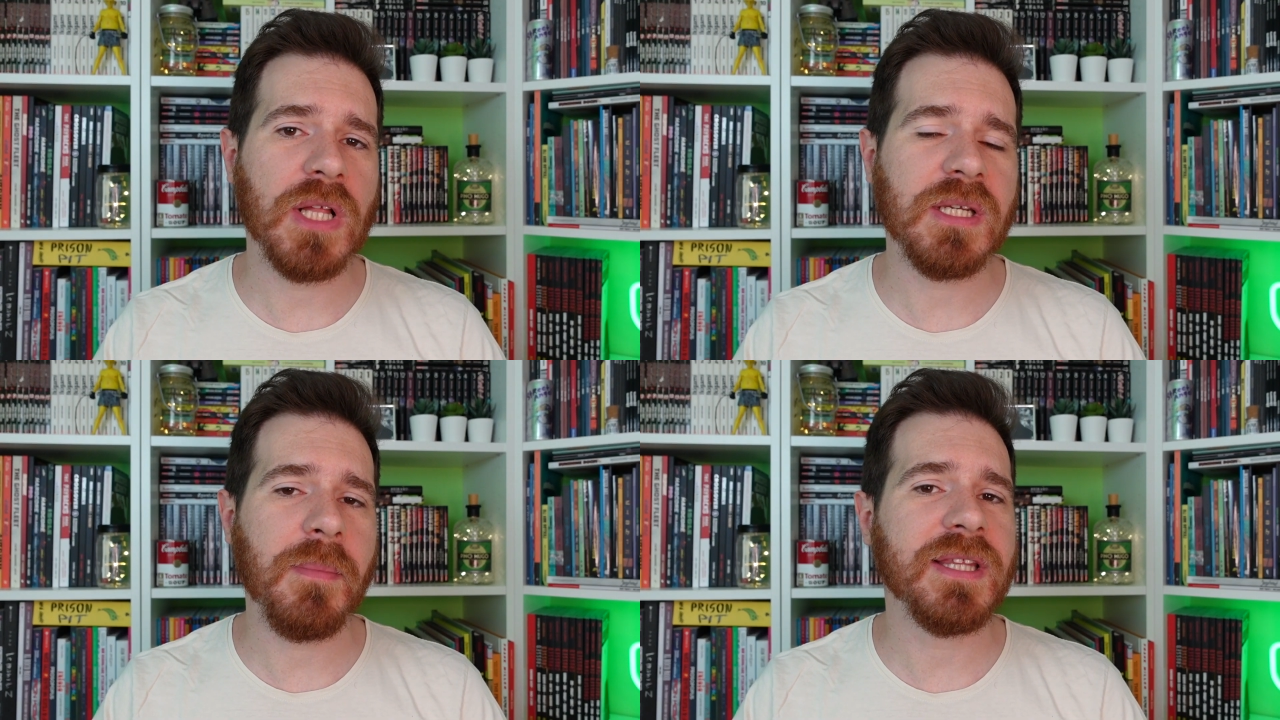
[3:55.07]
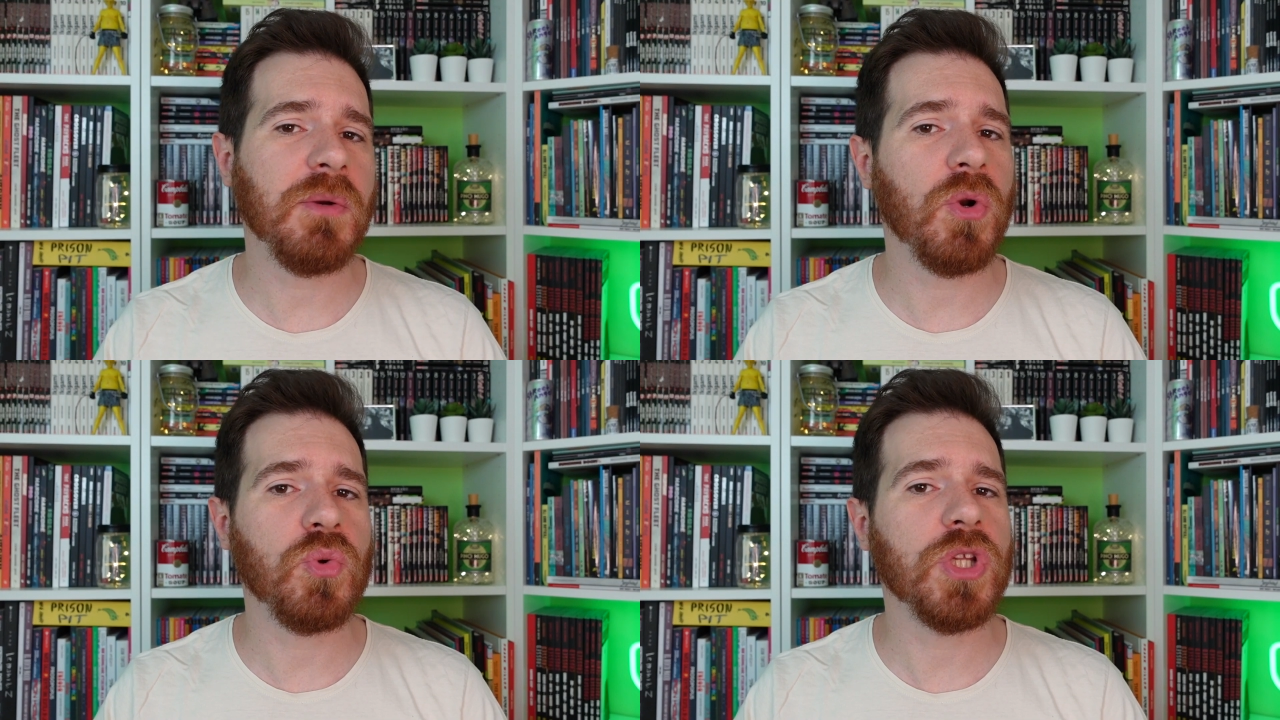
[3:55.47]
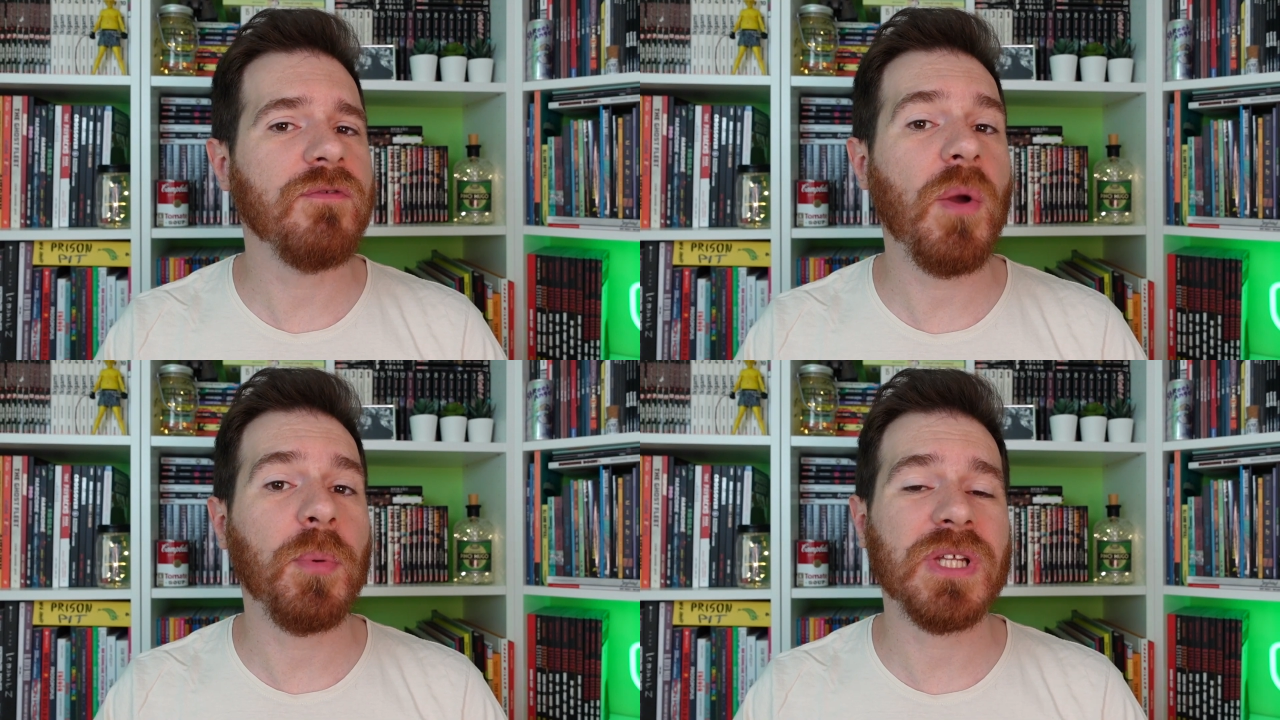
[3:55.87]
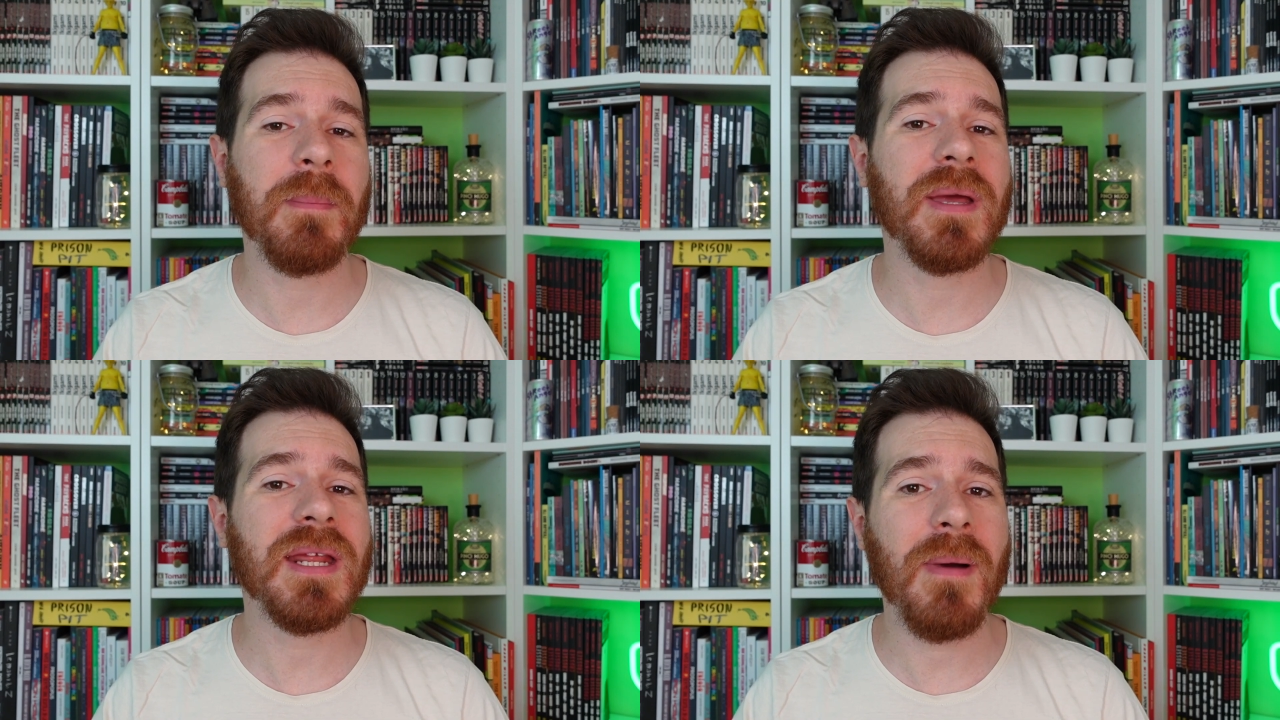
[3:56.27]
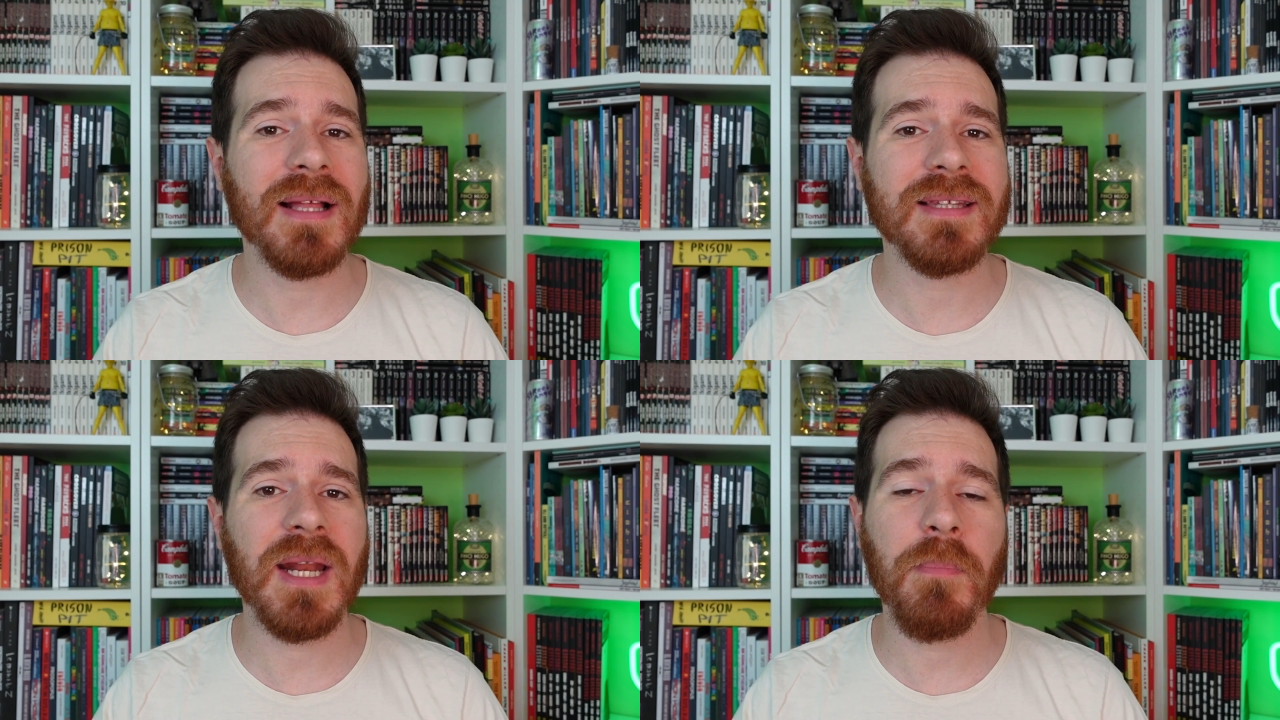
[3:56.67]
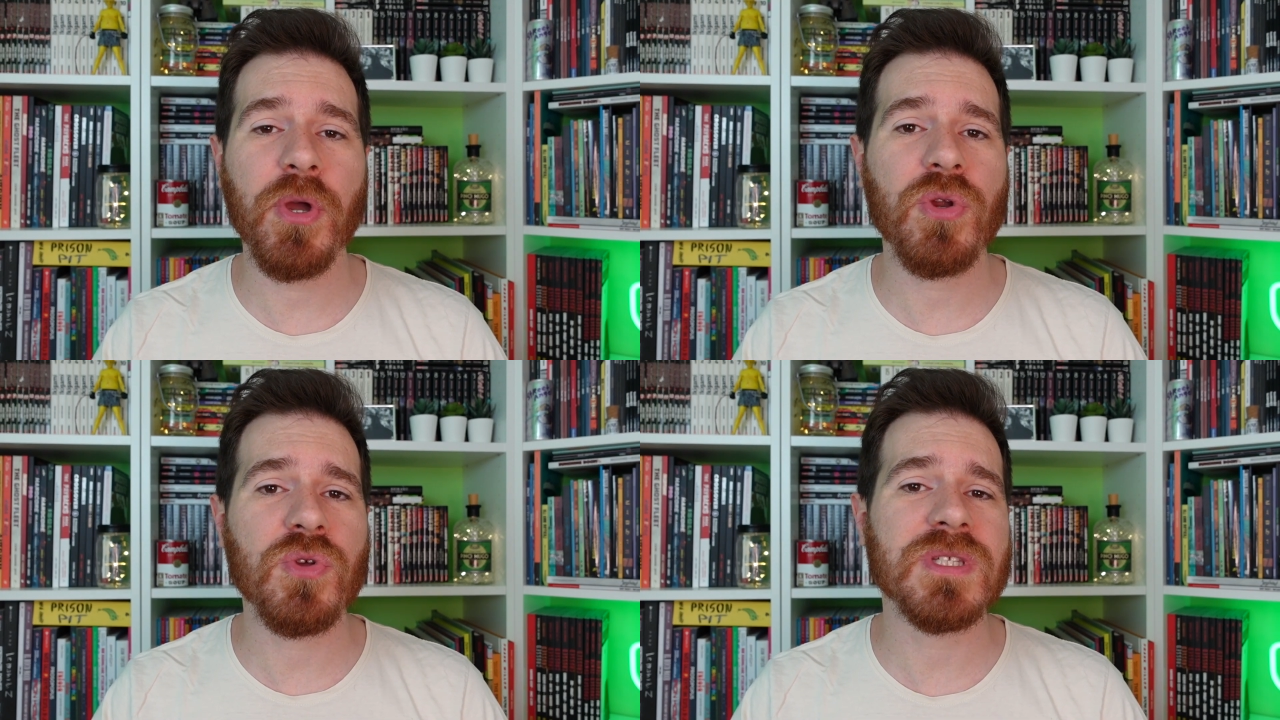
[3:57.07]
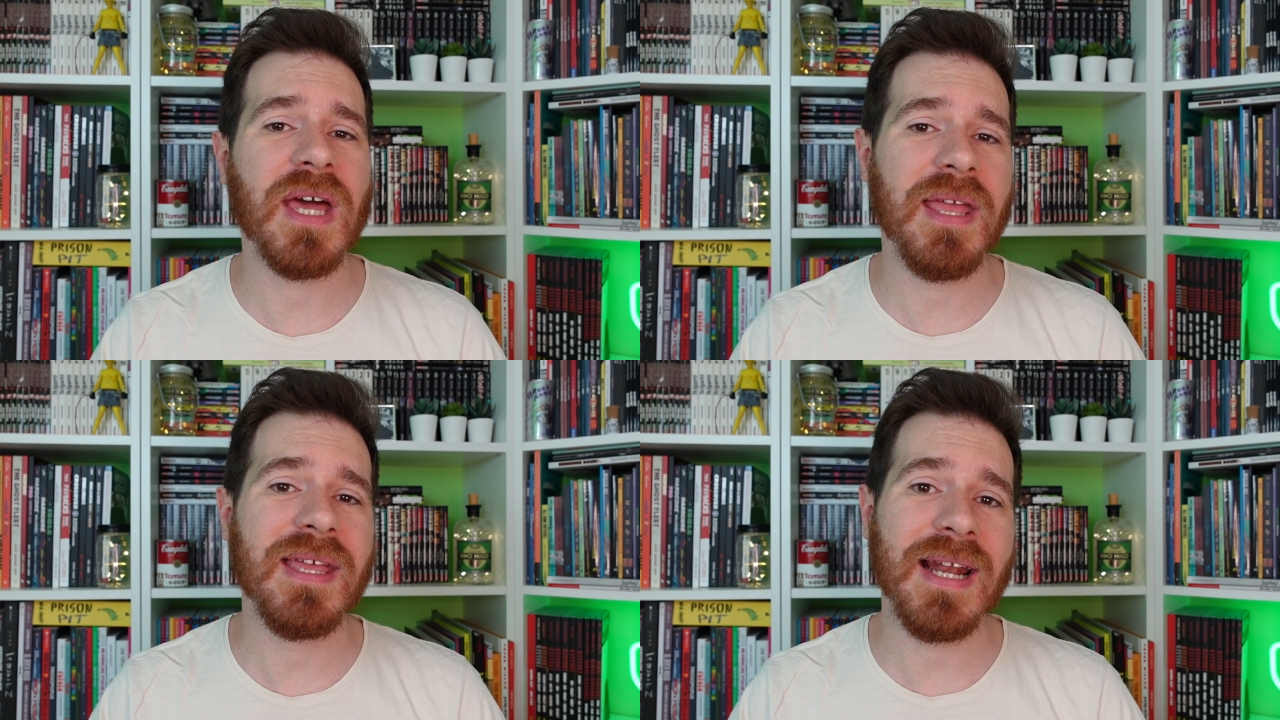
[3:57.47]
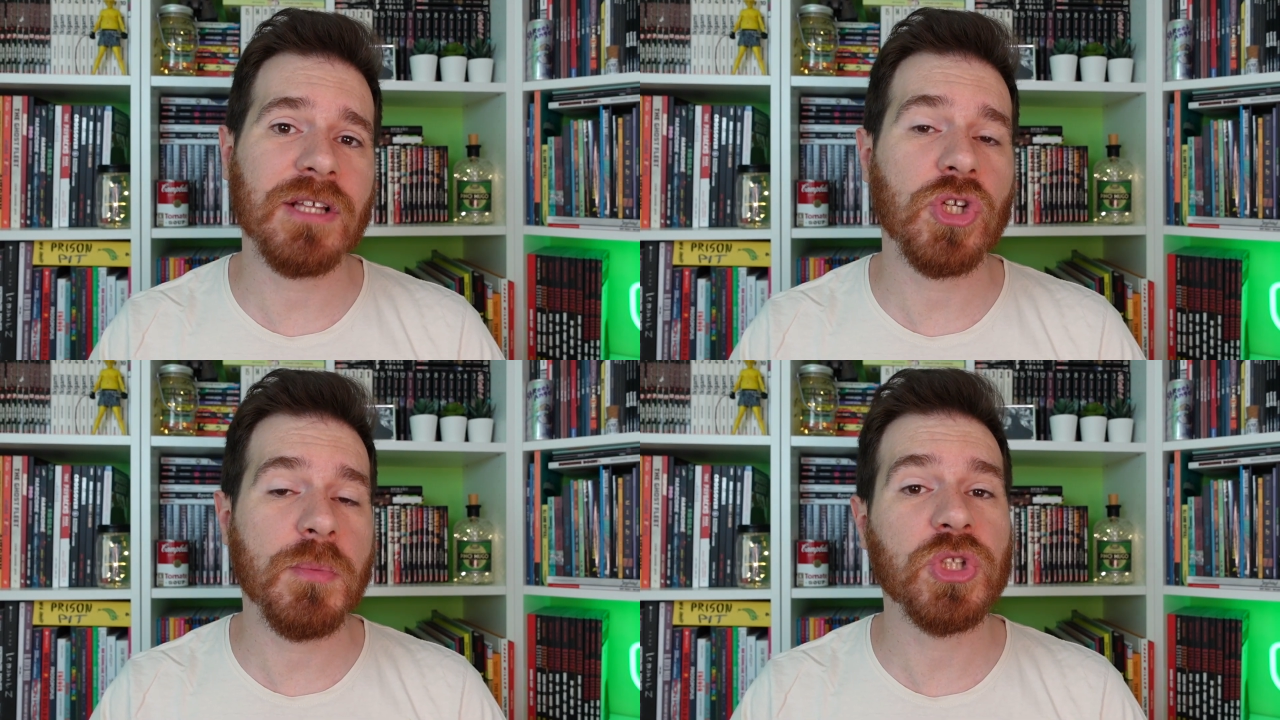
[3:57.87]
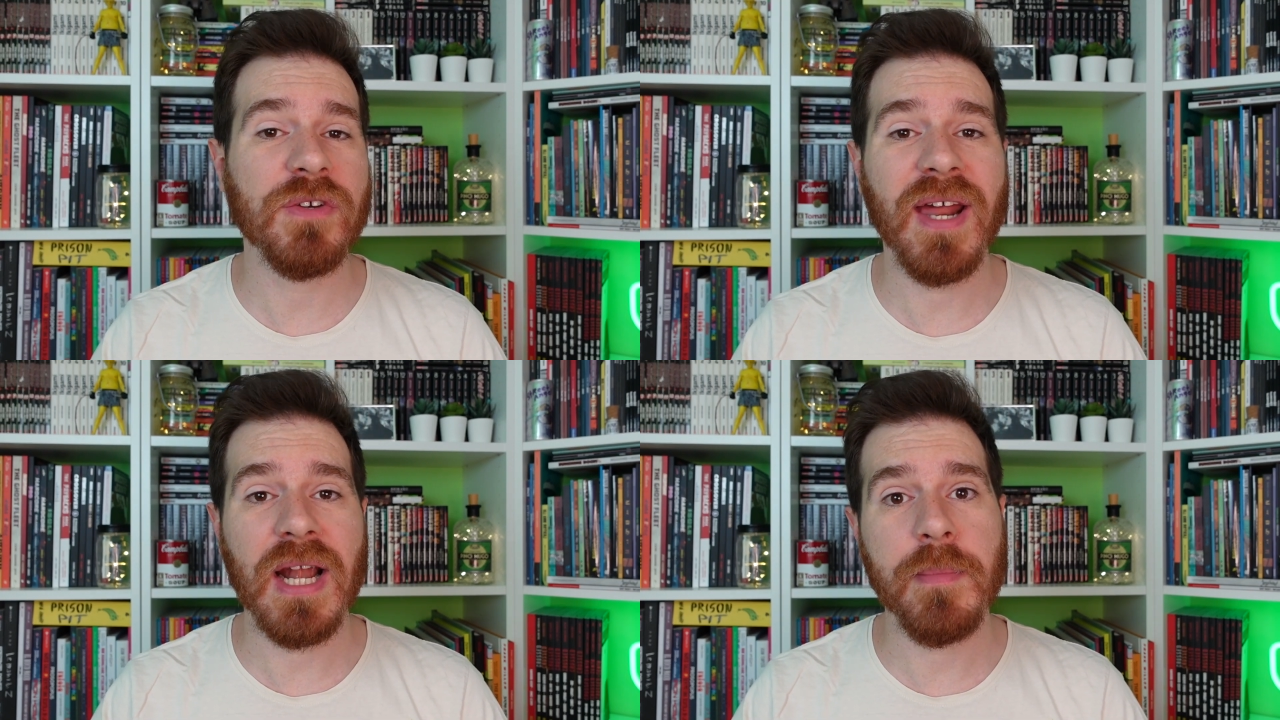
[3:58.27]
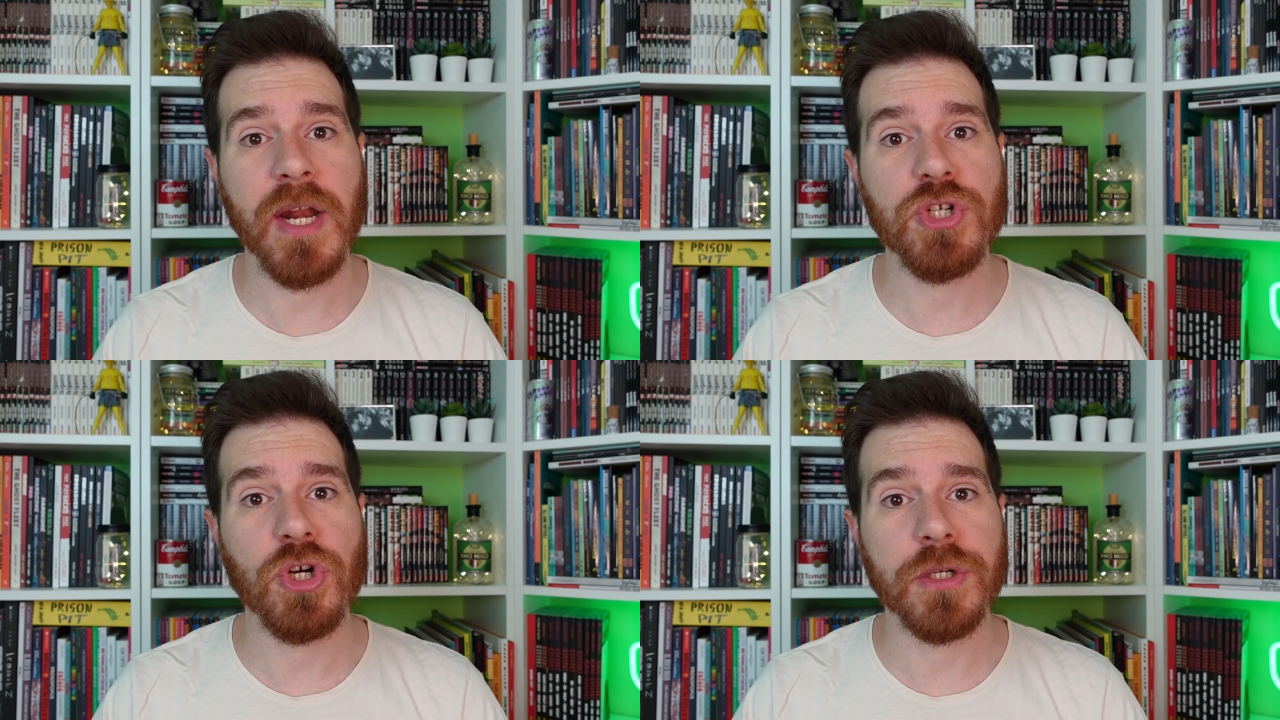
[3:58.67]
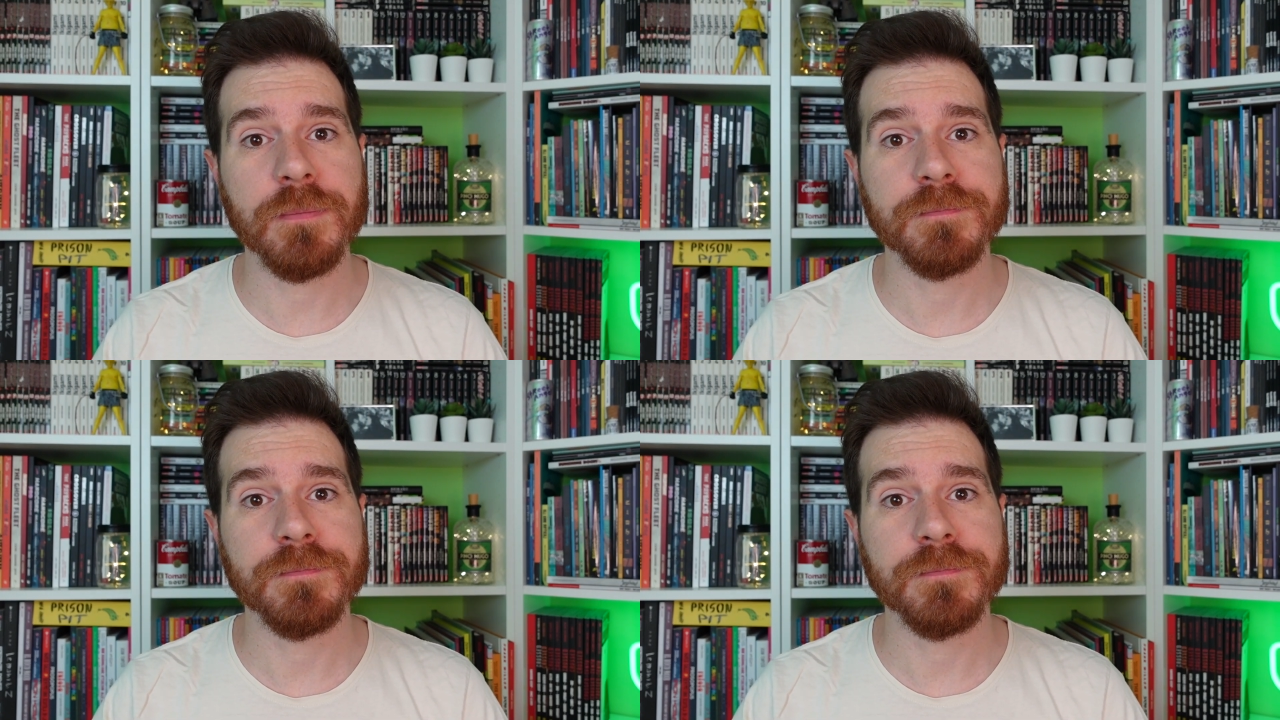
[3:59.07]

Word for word: altrimenti qualcuno di voi potrebbe ribattere e poi io non sarei in grado di motivare le mie ragioni.